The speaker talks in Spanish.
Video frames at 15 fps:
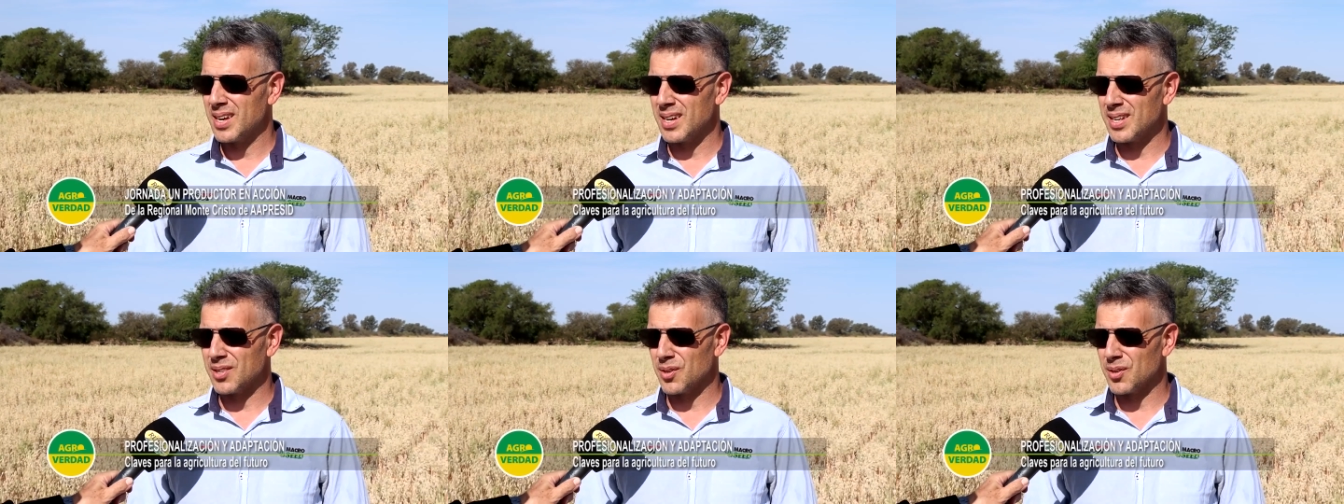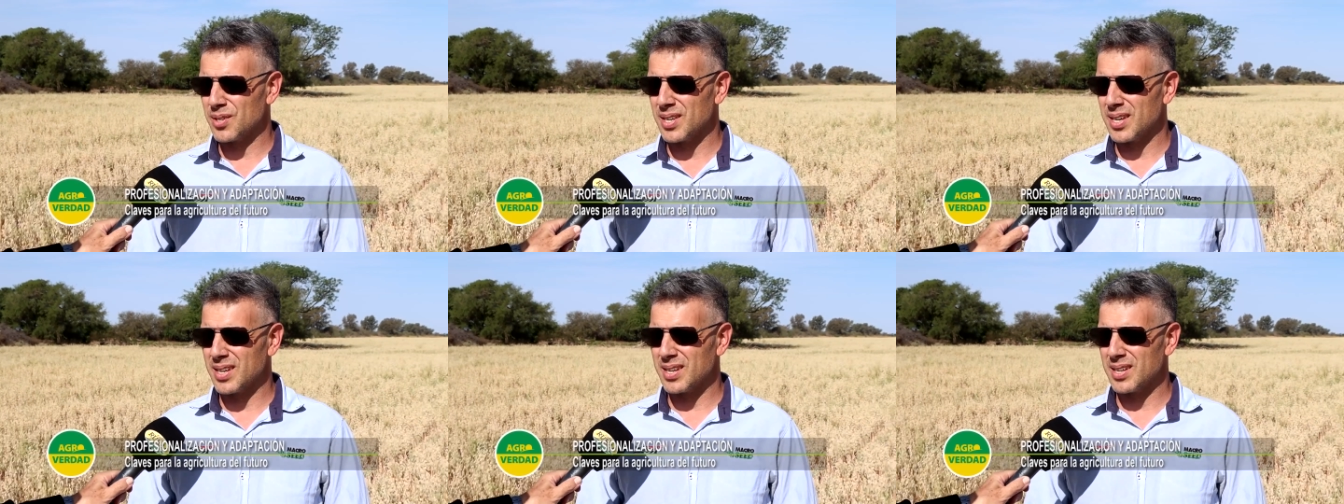
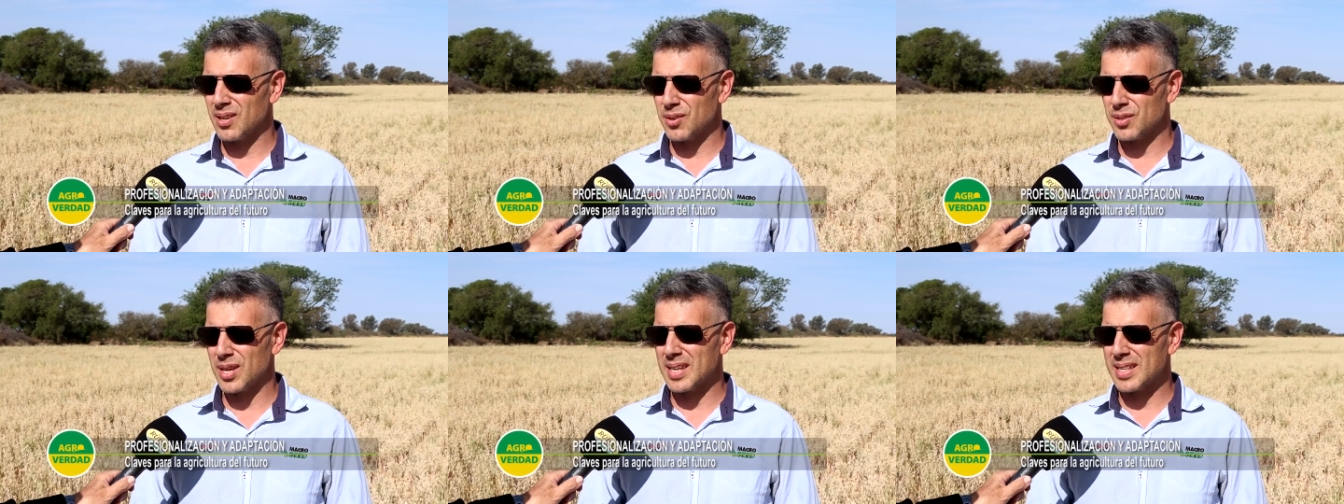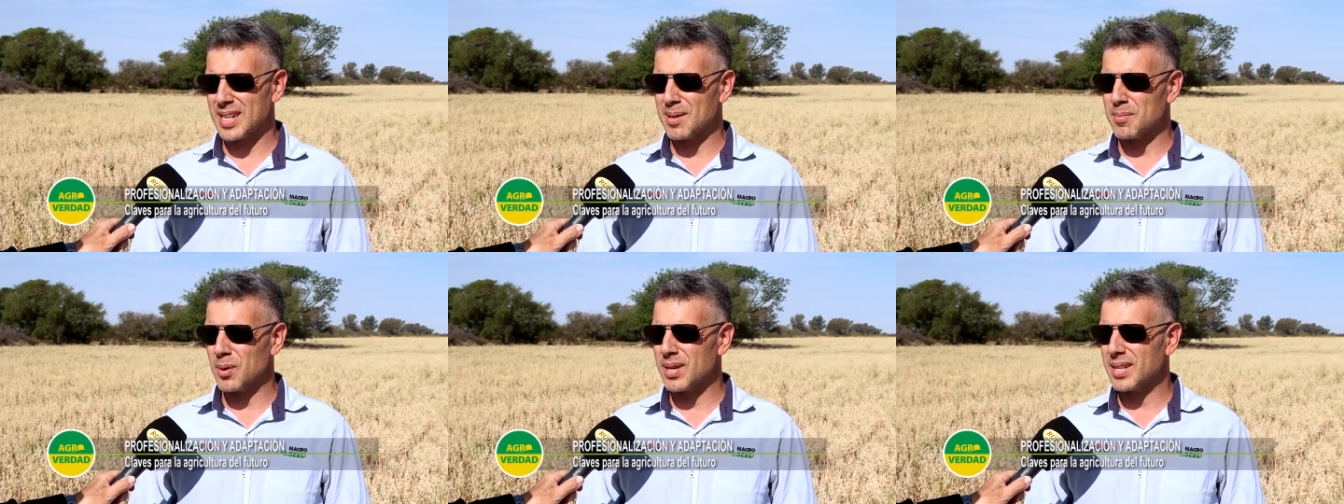Entonces los
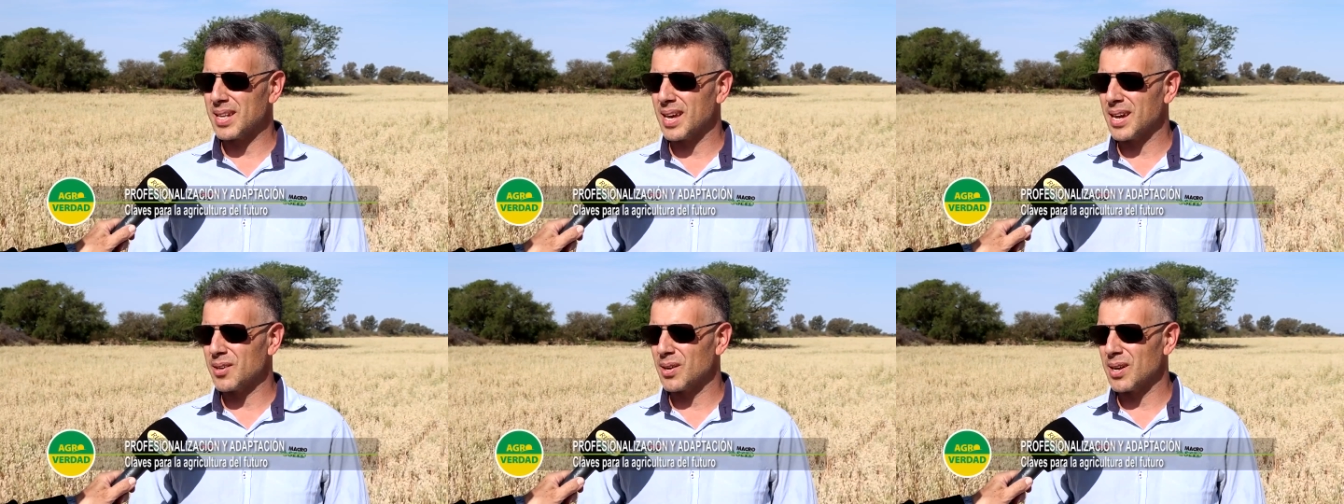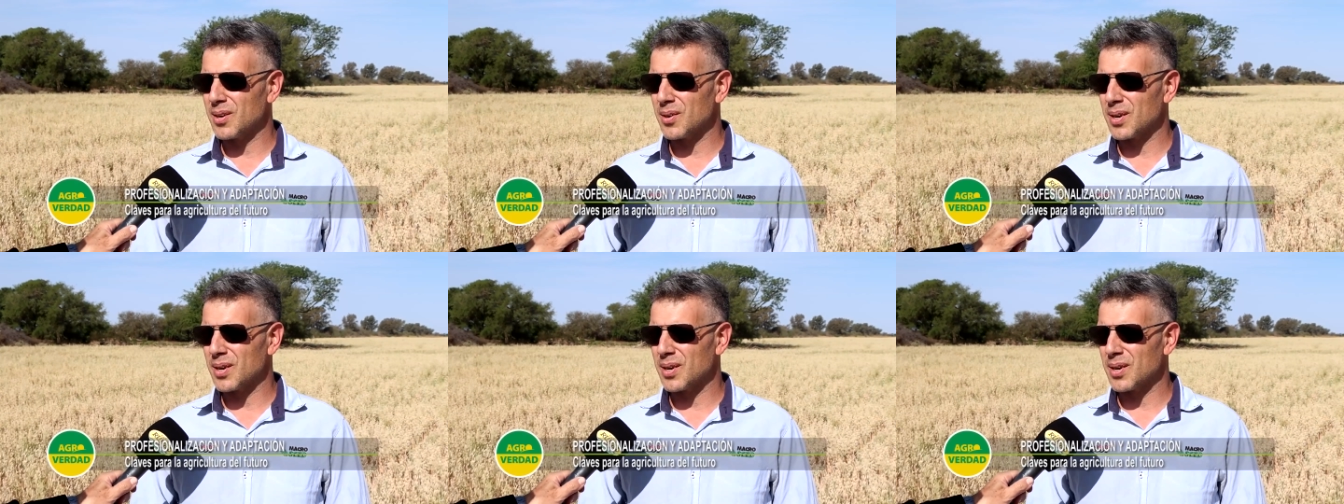centramos este año la